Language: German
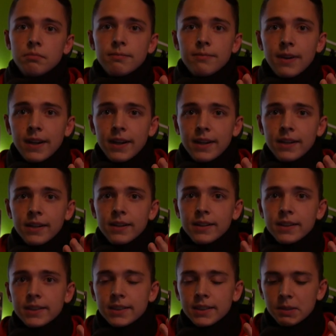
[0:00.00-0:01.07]
Weil
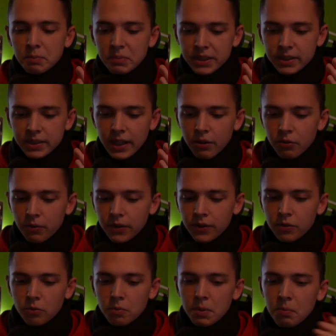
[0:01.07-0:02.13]
es ist ein bisschen, also was
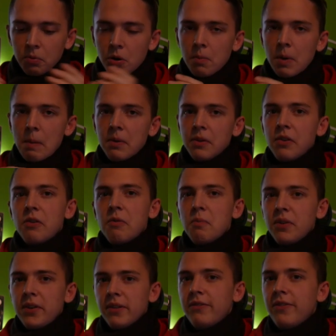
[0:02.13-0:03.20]
ich so mitbekommen habe, es ist ein
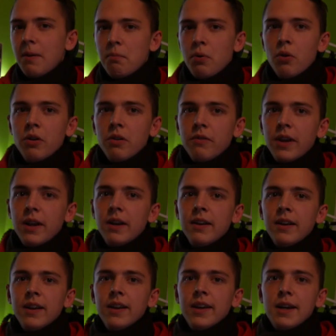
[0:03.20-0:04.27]
bisschen verpönt,
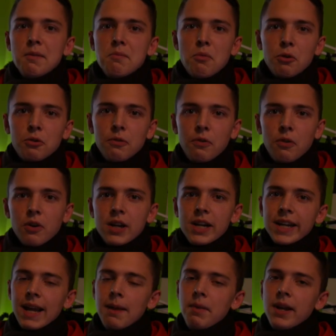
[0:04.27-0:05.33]
wenn
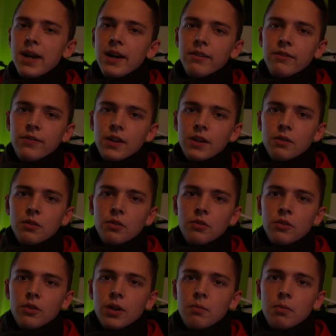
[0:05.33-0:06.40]
Motovlogger Gaming anfangen und
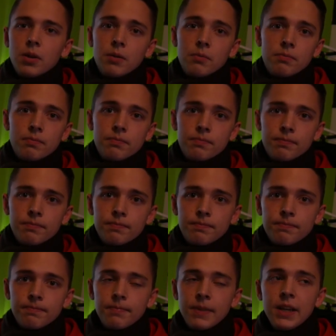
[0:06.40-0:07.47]
so, aber
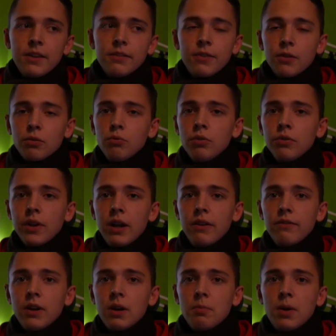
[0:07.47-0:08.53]
ich versuche es
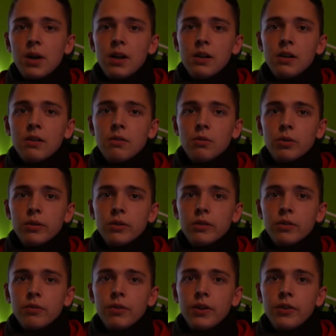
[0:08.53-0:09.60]
einfach mal und
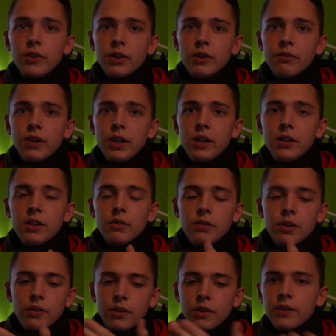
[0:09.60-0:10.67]
es wird sich entwickeln, es
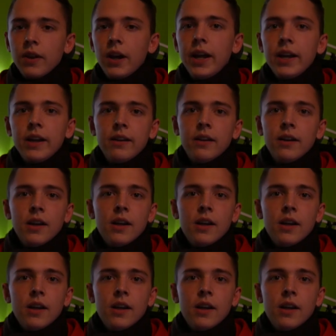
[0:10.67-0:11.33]
wird sich zeigen.